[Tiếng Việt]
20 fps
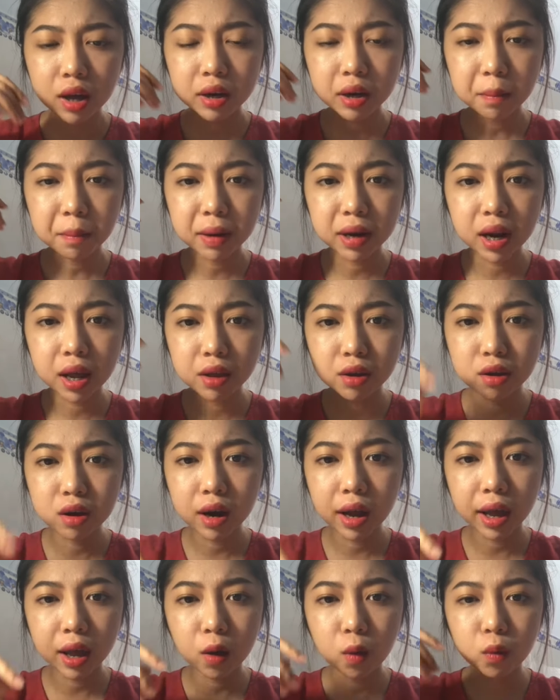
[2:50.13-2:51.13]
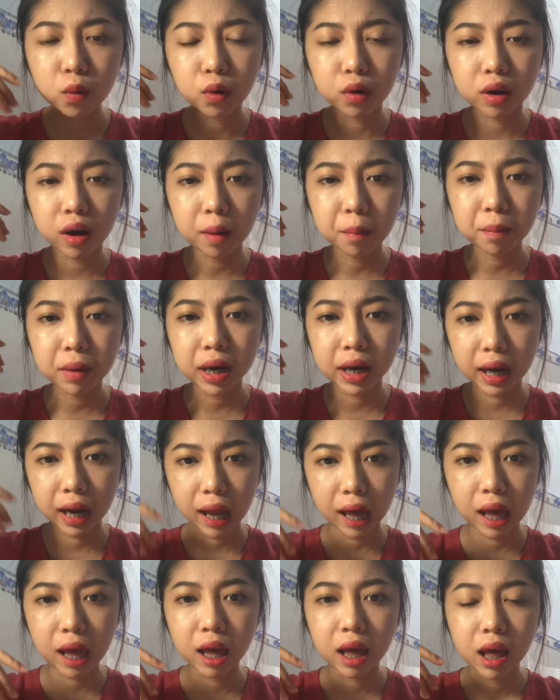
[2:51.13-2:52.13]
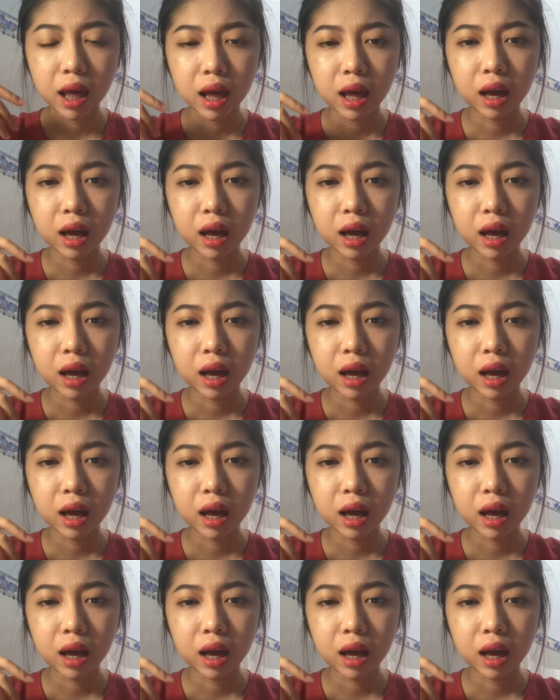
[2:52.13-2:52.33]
đắp mặt nạ dưa leo rồi đắp mặt nạ